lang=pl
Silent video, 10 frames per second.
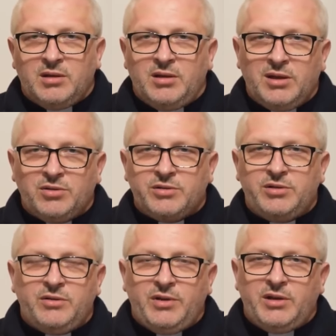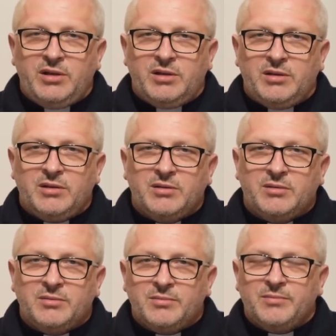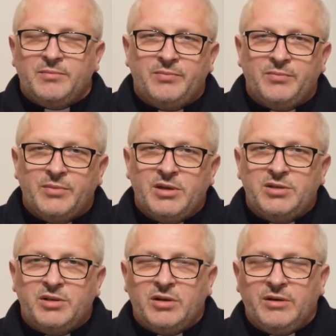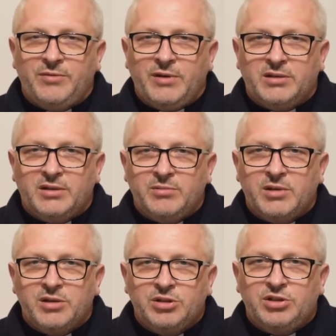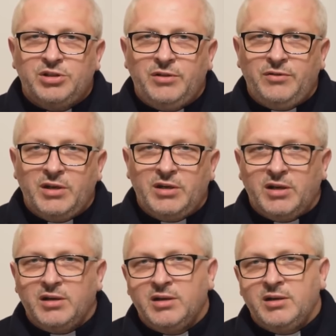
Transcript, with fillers: Jego zdziwienie będzie efektem zdziwienia